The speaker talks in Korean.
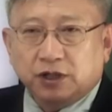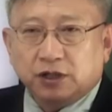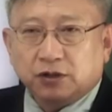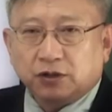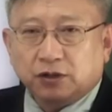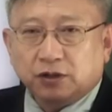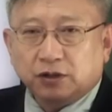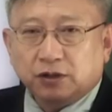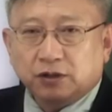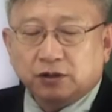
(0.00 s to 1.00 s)
기계적
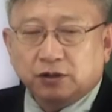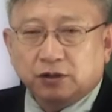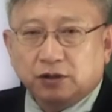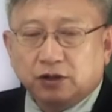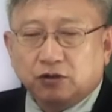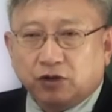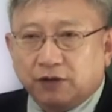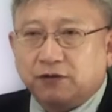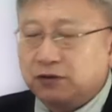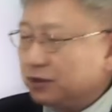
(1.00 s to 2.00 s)
그
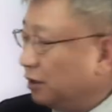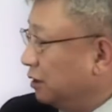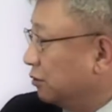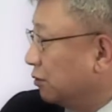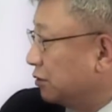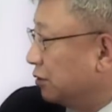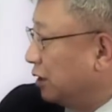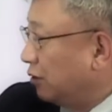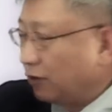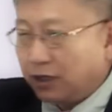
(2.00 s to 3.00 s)
레퍼런스
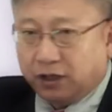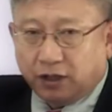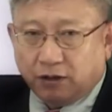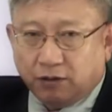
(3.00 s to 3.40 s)
리드로서의 역할을 해요.